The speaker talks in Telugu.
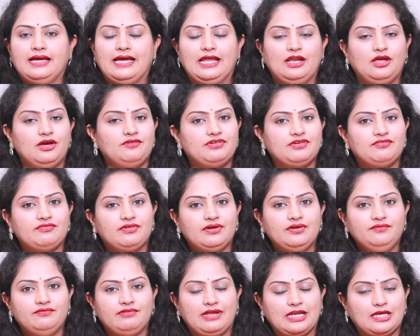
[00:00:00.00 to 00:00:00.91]
హలో
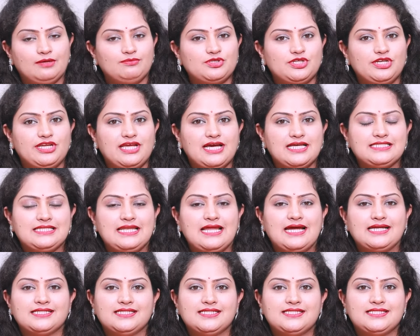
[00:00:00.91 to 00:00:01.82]
ఎవ్రీవన్ వెల్కమ్ టు ఇండియాస్
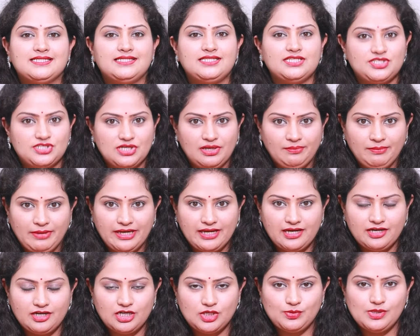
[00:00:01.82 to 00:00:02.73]
లార్జెస్ట్ డిజిటల్
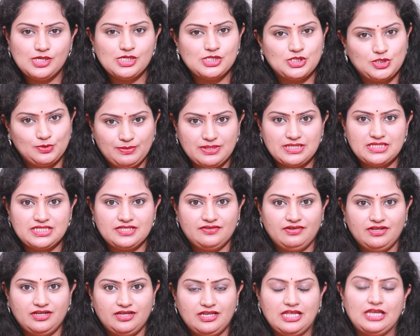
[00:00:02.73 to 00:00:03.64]
మీడియా నెట్వర్క్ సుమన్
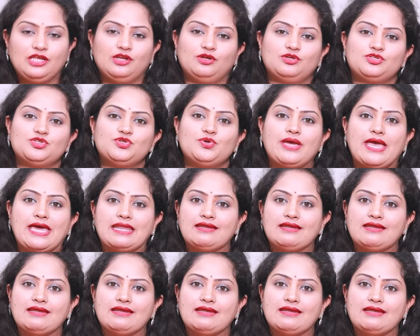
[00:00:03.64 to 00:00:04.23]
టీవీ నేను ఈరోజు